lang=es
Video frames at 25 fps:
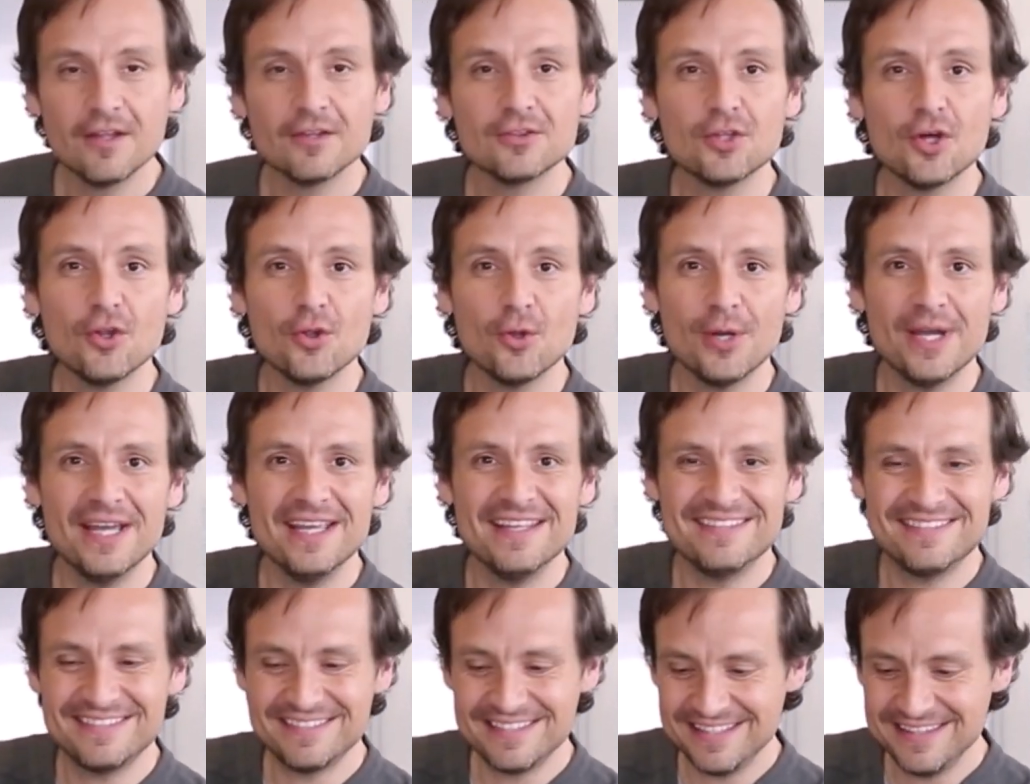todo
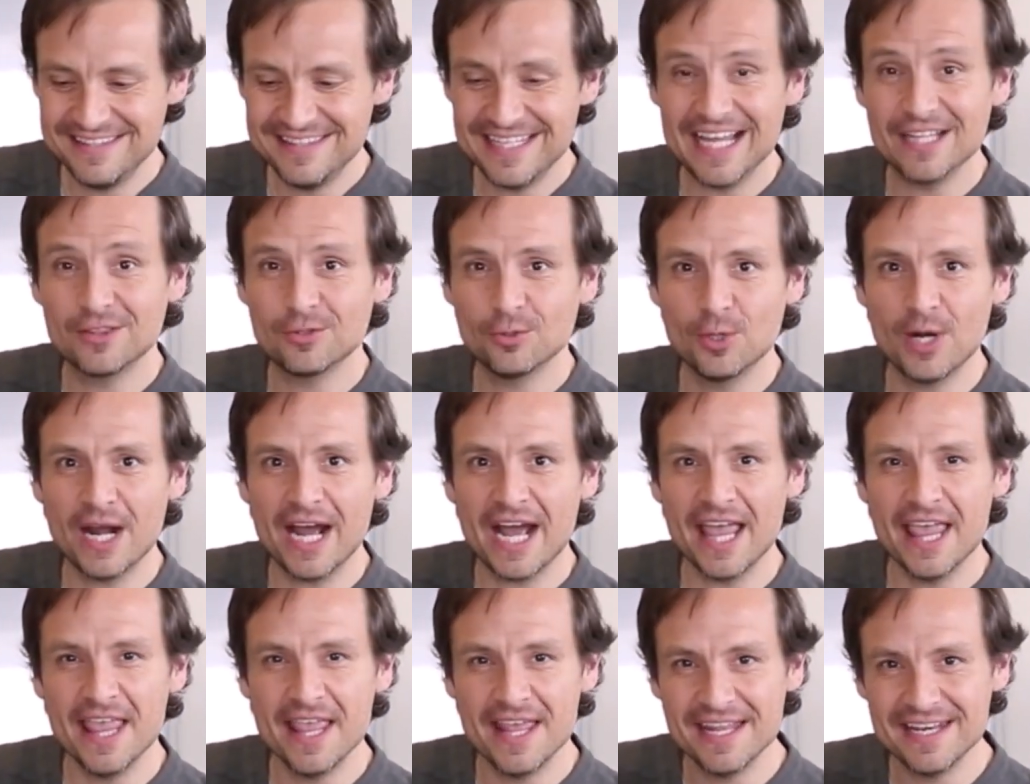es
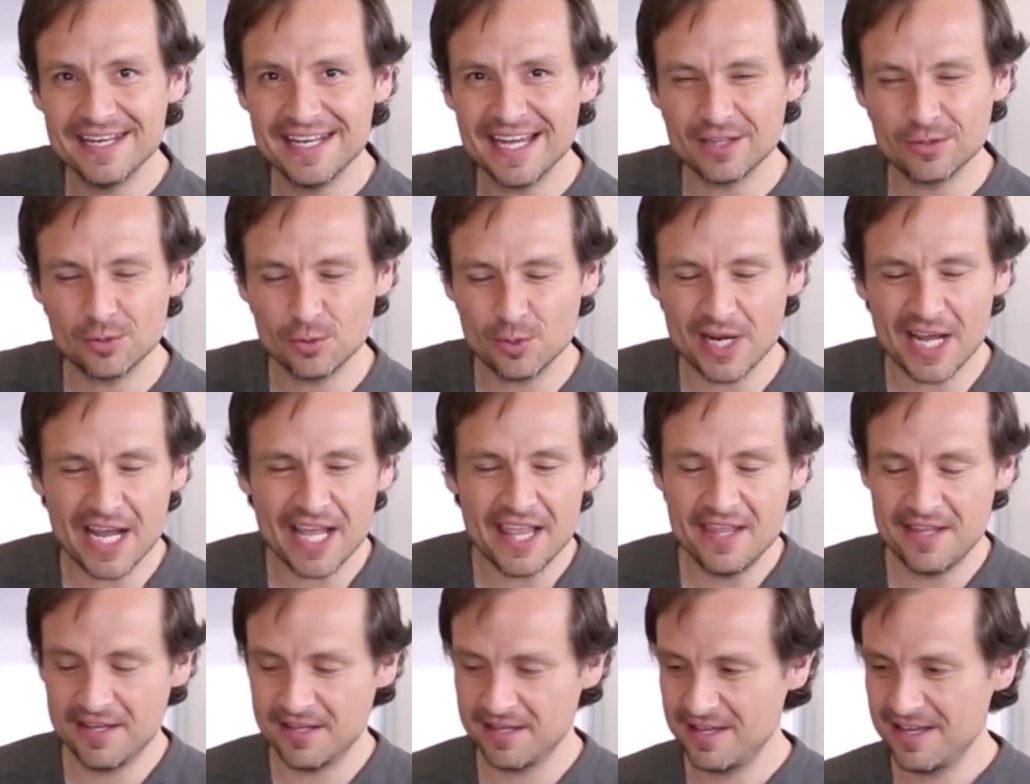natural,
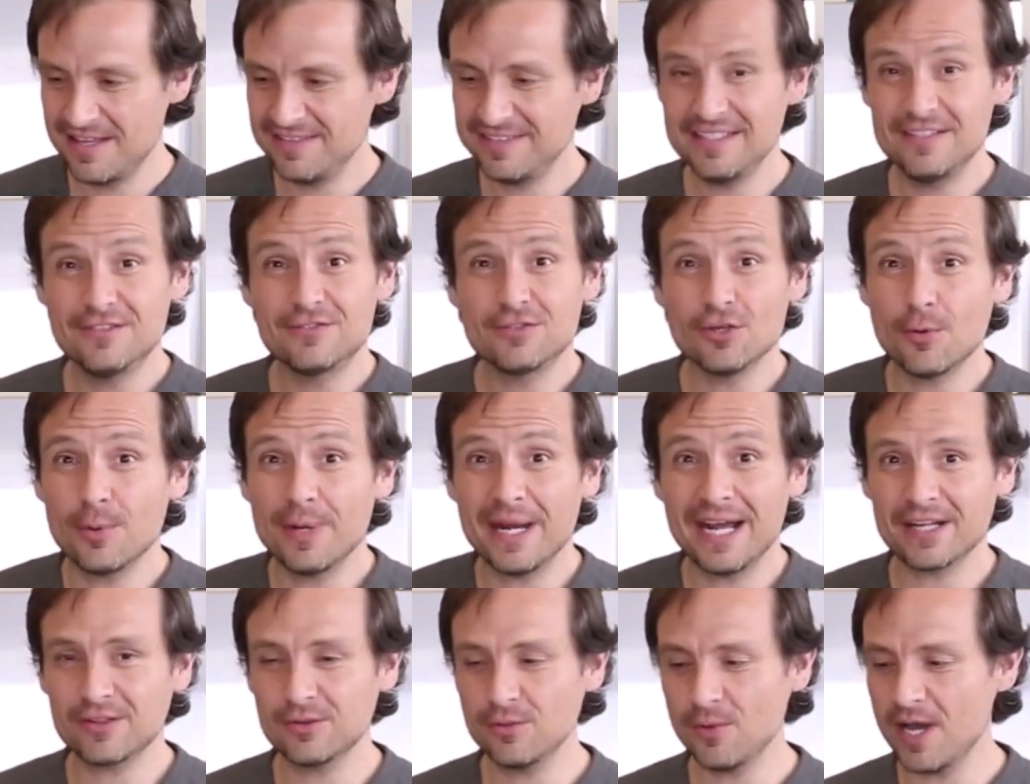natural, sin
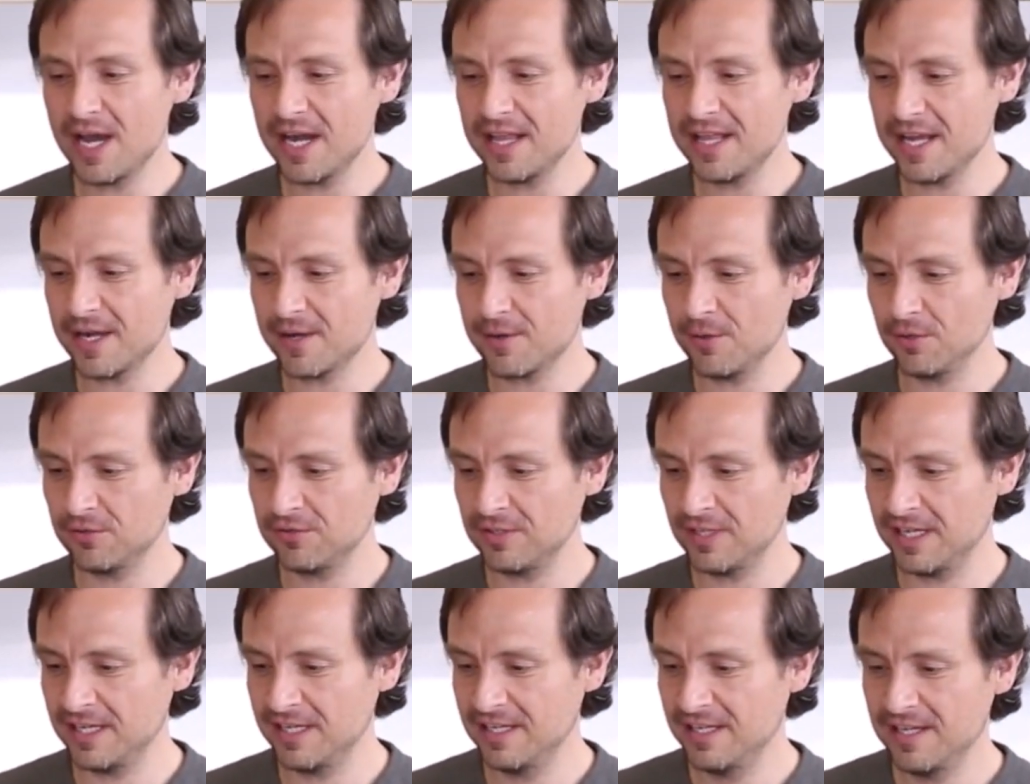sobreactuar la
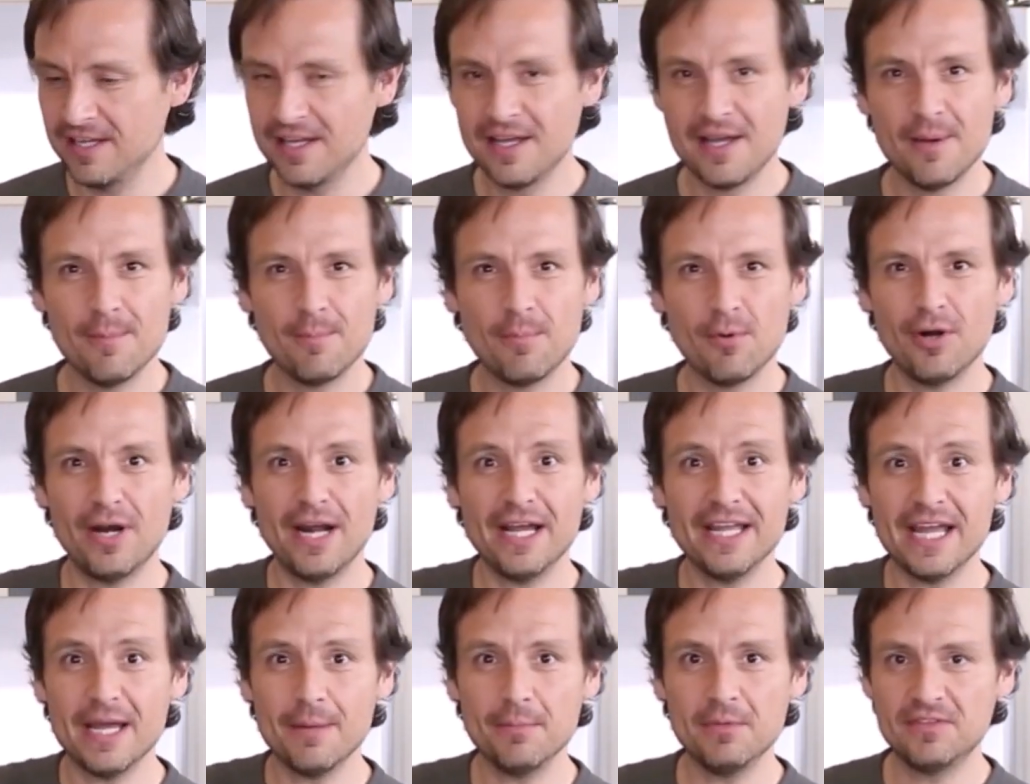cosa. Por
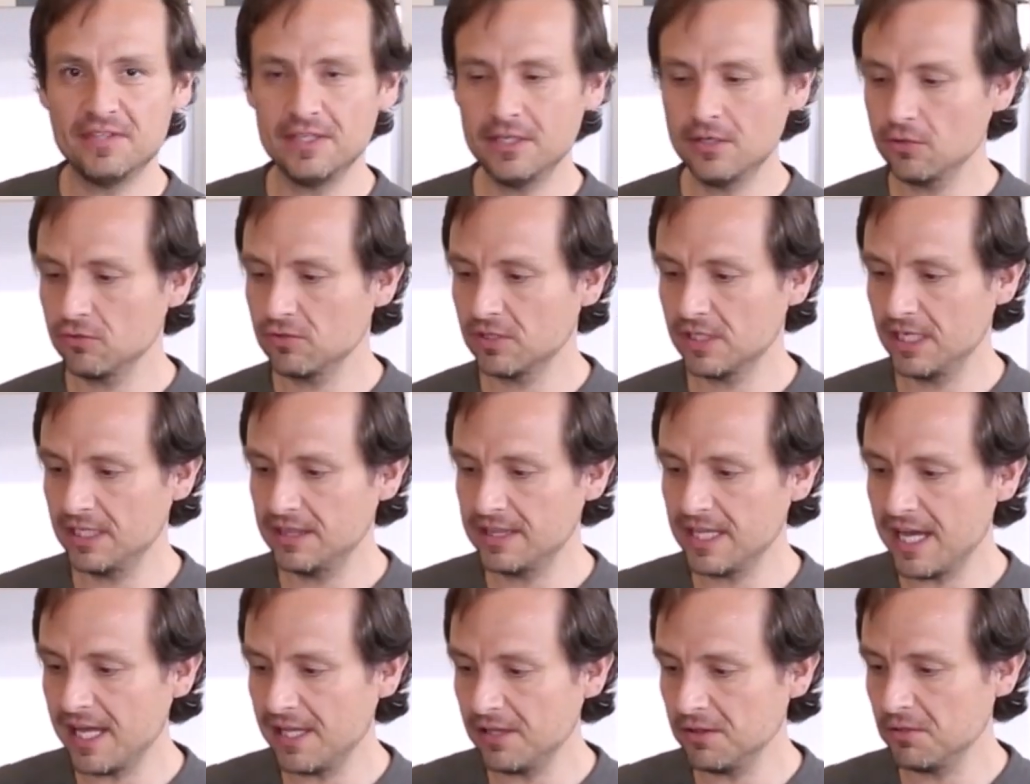allá mis hijos
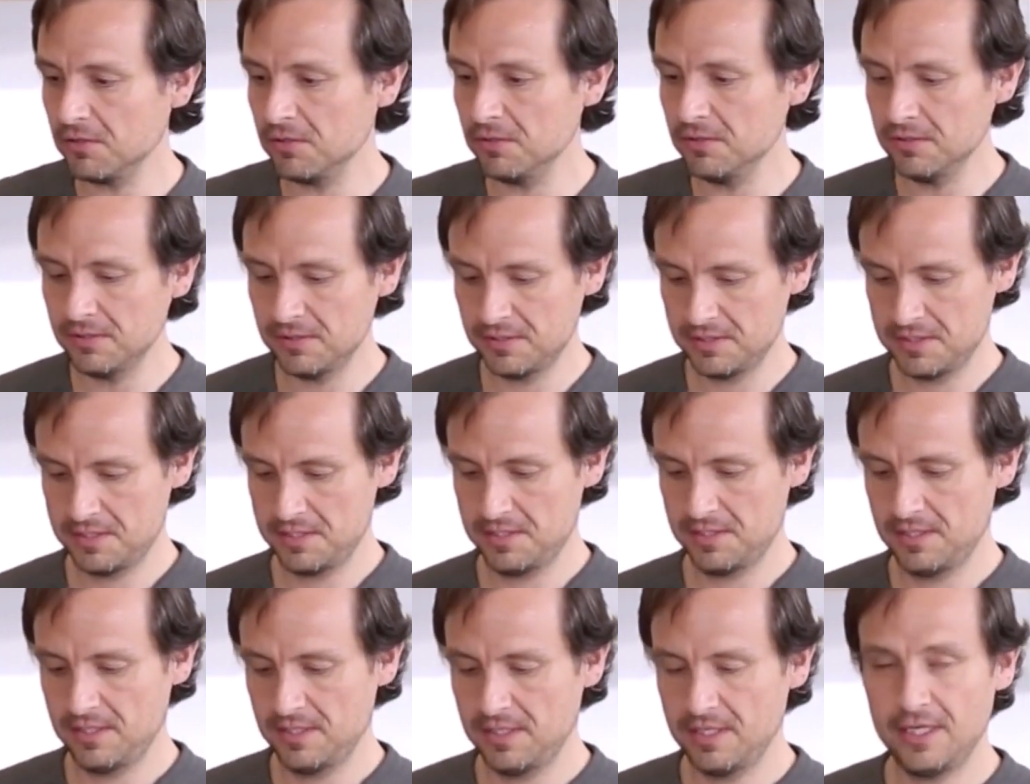gritando,
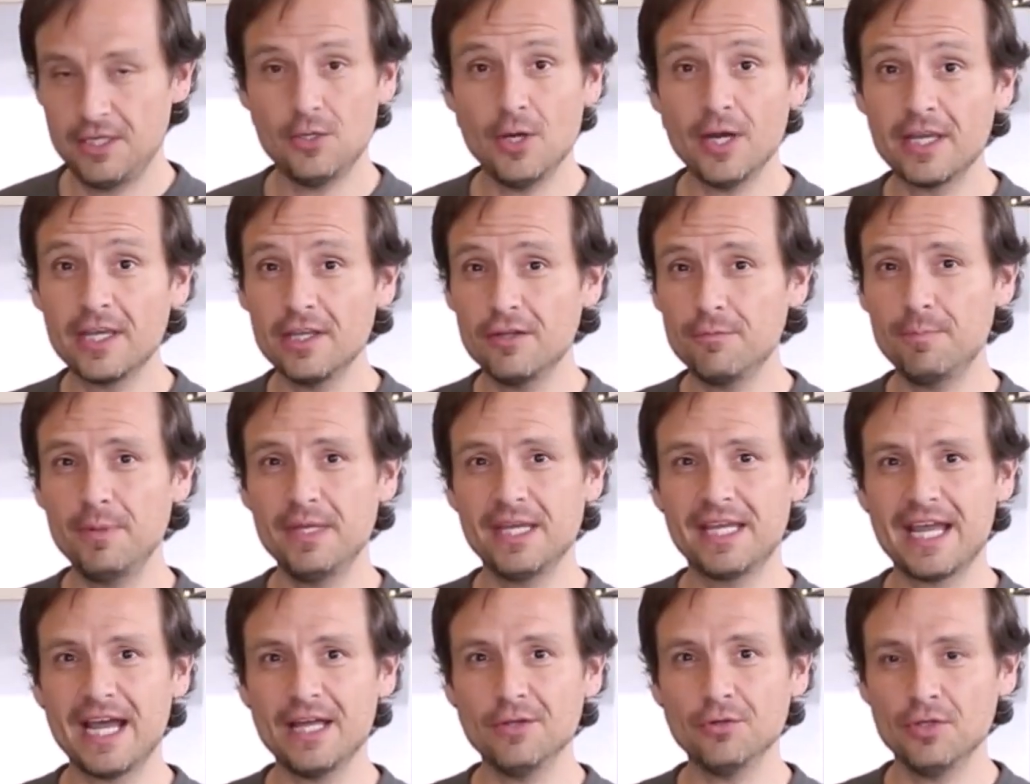yo aquí
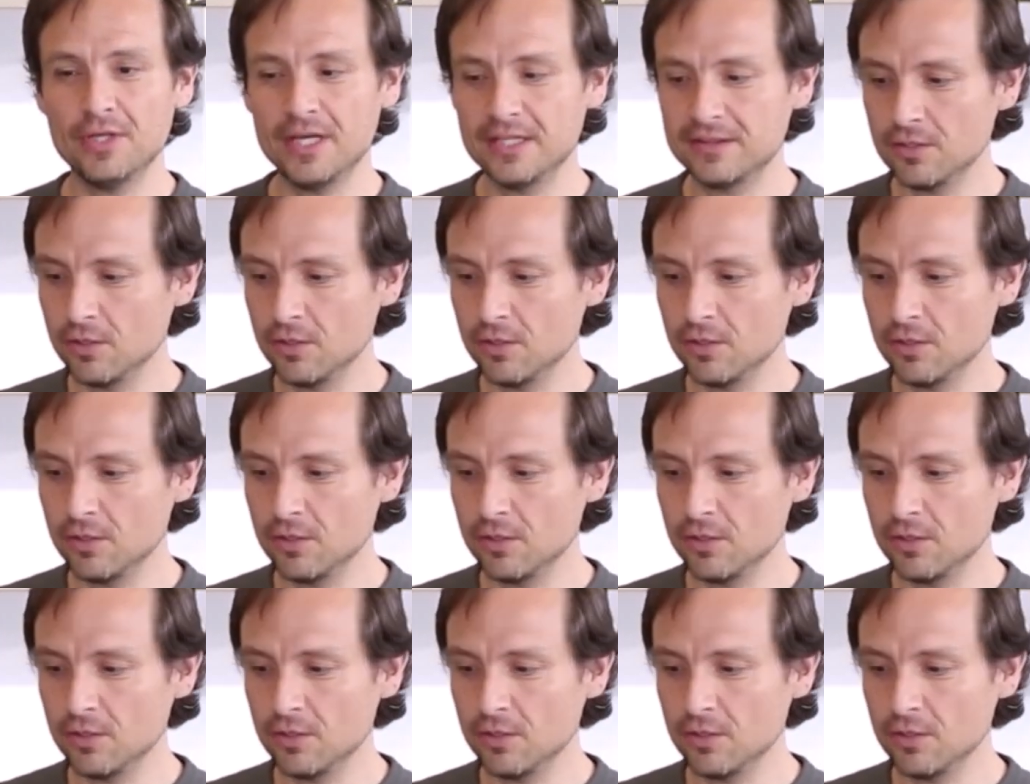explicándole